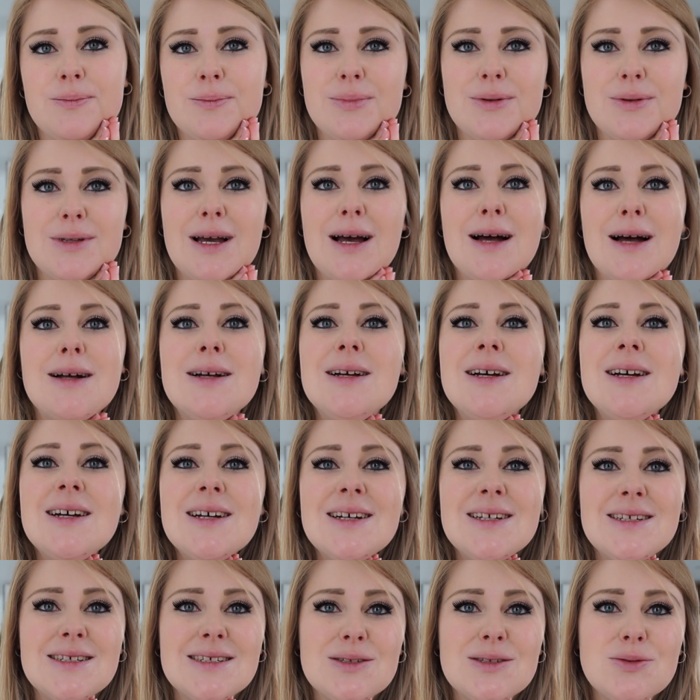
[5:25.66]
ja,
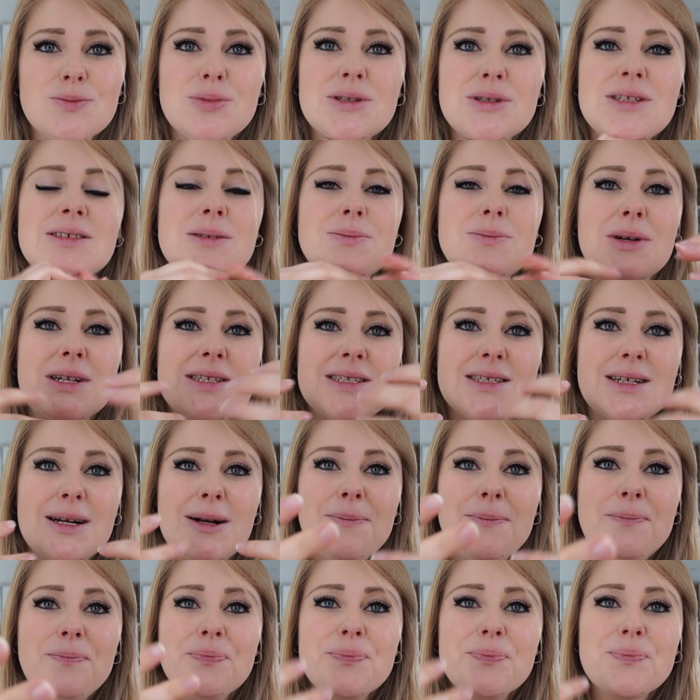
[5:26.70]
das so ein bisschen
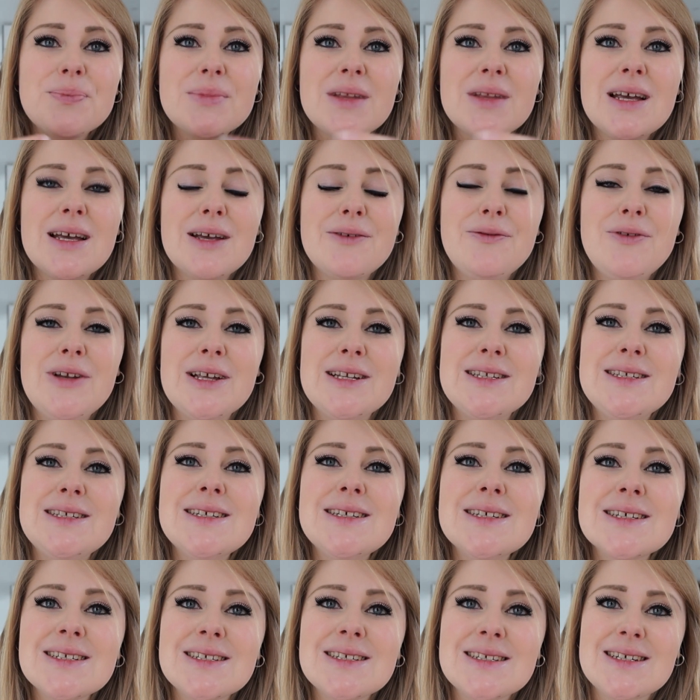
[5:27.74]
besser
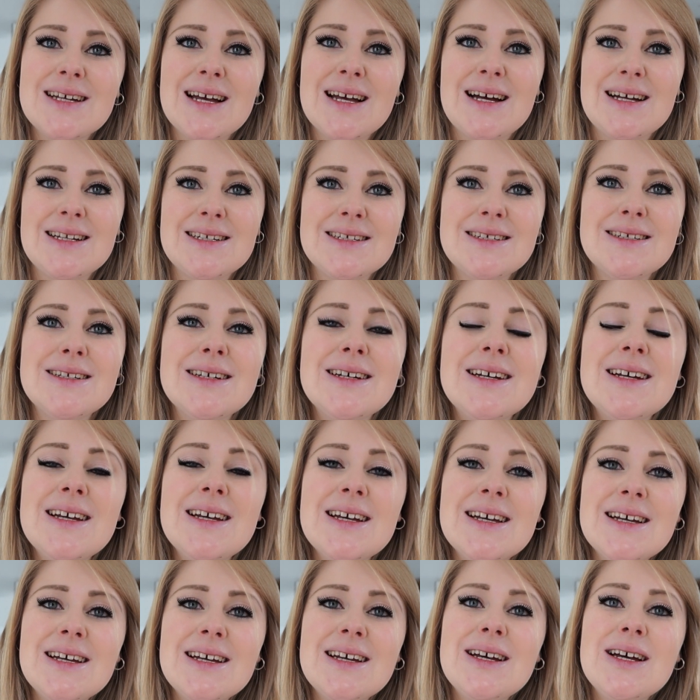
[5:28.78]
reflektieren kann
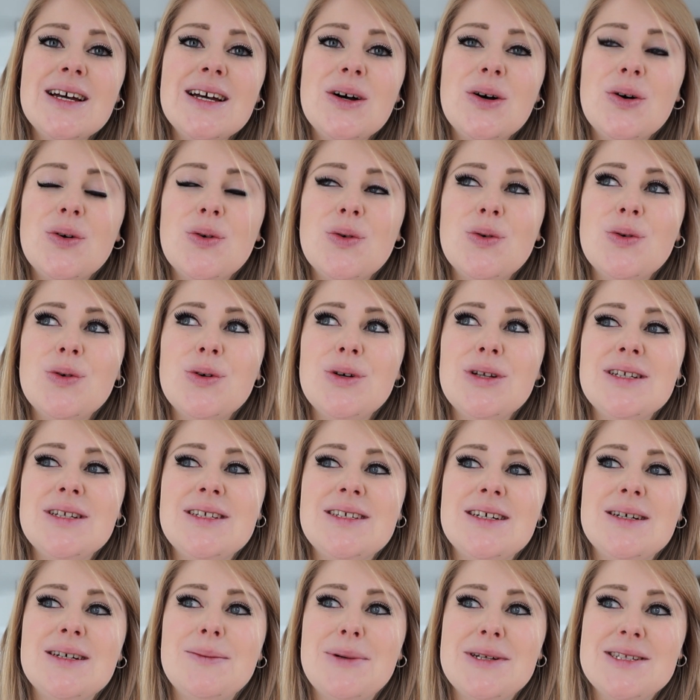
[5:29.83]
und
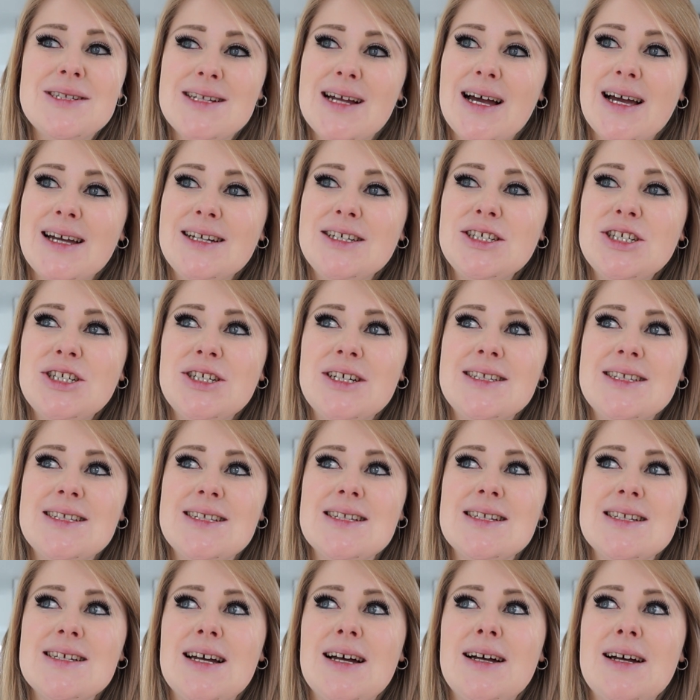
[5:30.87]
äh, besser
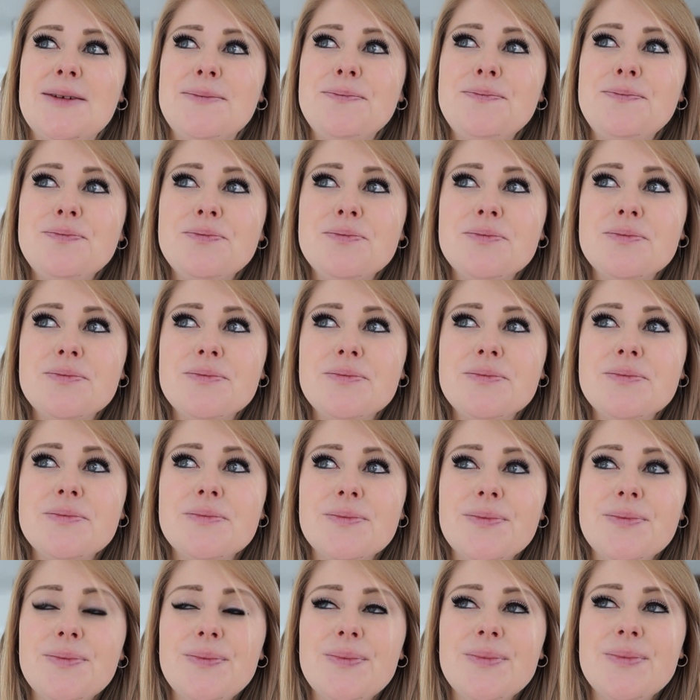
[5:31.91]
einschätzen kann.
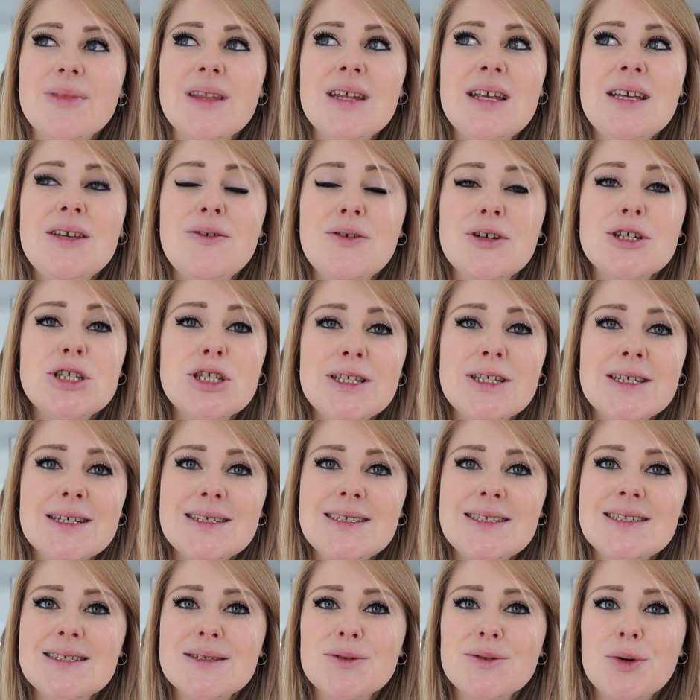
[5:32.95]
Ich verstehe
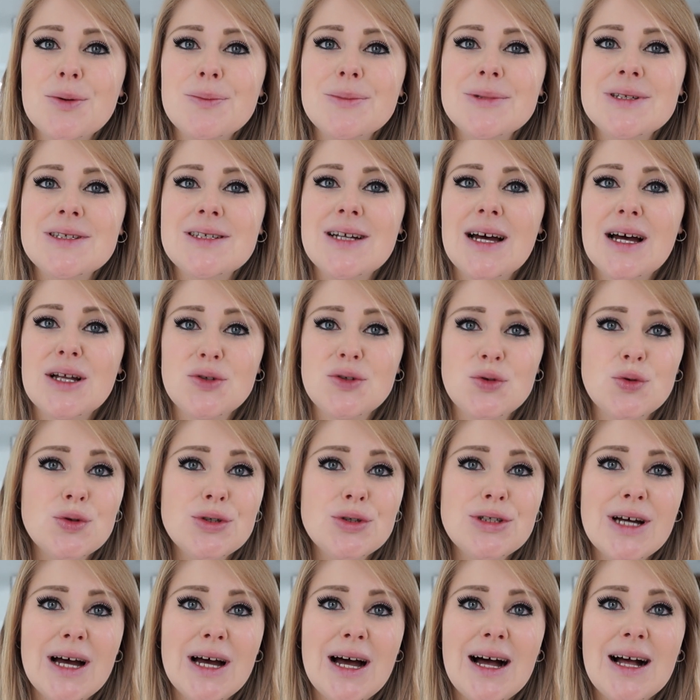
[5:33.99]
diesen Kommentar
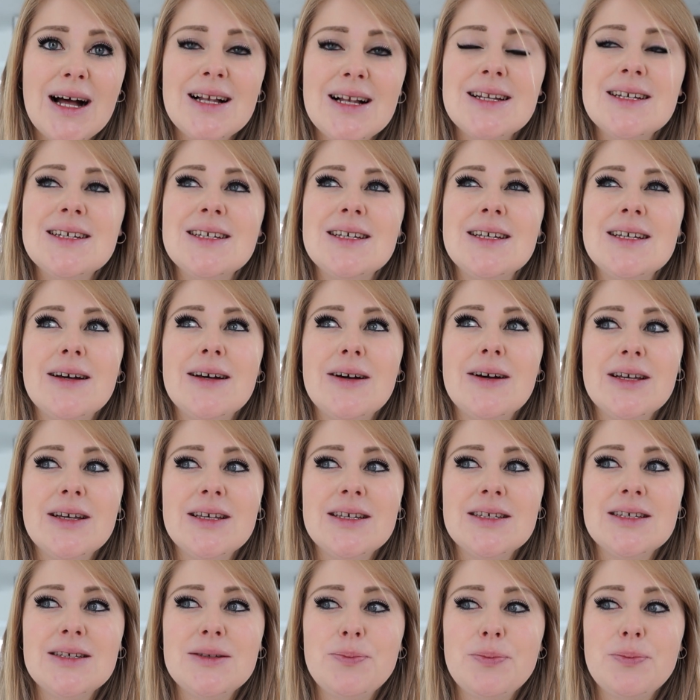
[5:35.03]
total.
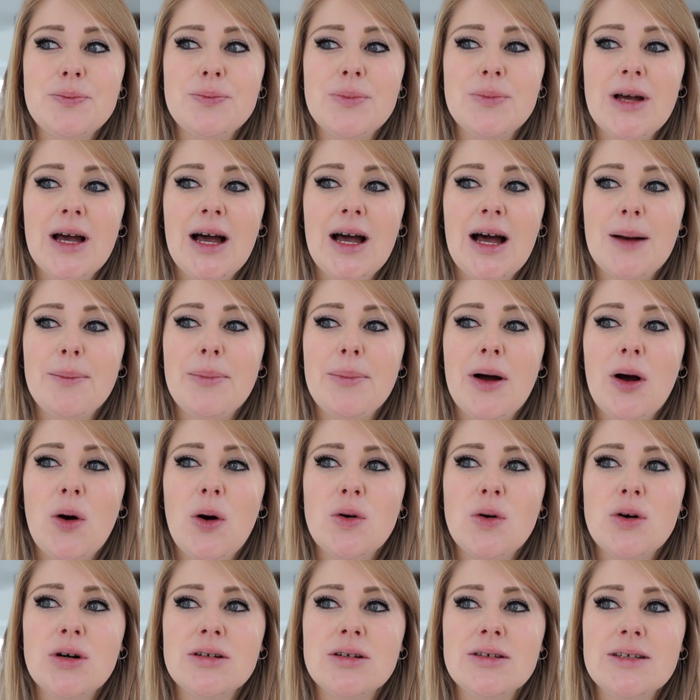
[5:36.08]
Ich habe
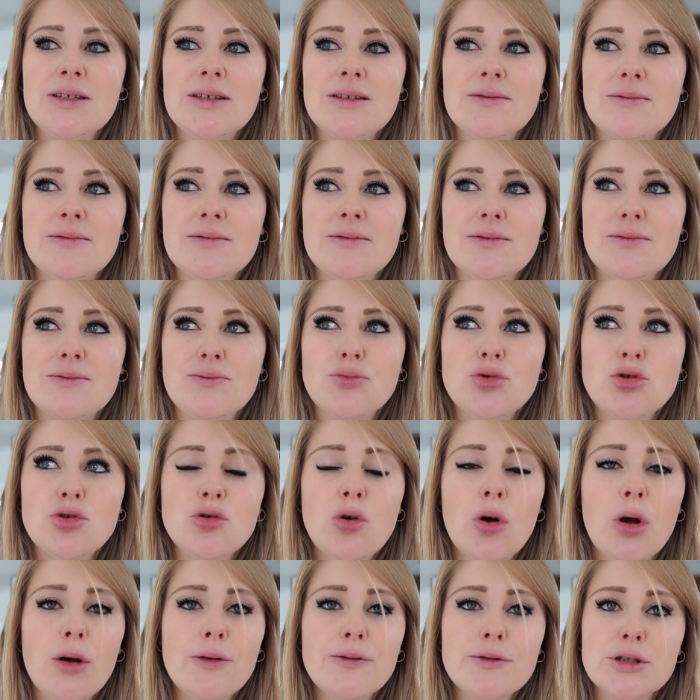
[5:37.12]
auch
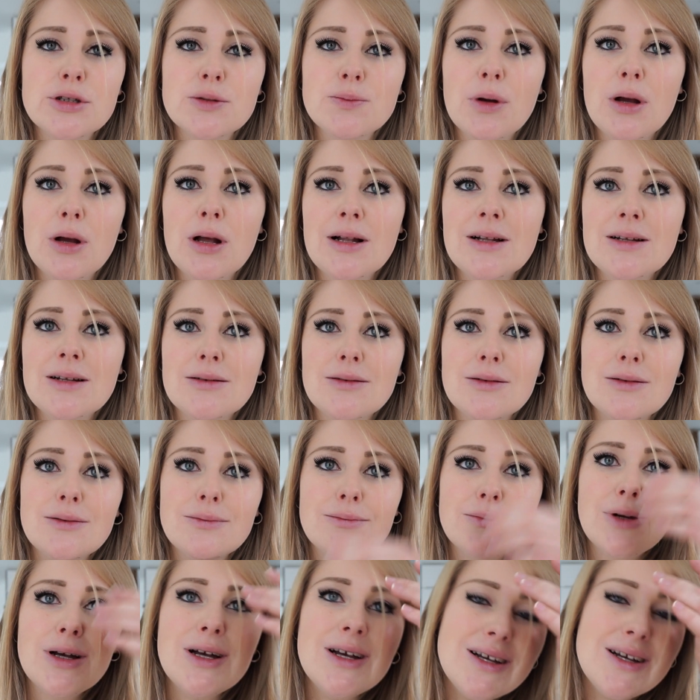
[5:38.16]
so öfters mal ähm,